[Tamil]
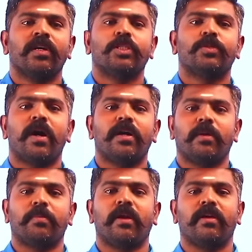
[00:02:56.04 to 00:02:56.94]

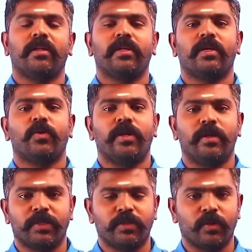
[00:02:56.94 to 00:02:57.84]
ஸ்மார்ட்டாக படிக்கிறதுக்கு ஒரு
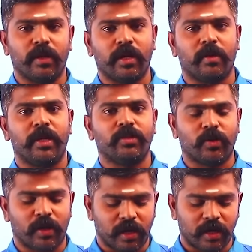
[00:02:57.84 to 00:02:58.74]
டிப்ஸ் சொல்லுங்கள் அப்படின்னு
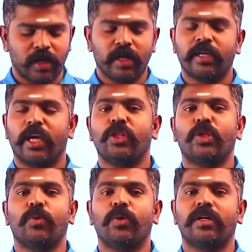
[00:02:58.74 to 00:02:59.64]
சொன்னால் எந்த
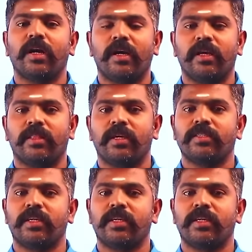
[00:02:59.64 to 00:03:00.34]
ஒரு காரியத்தையும்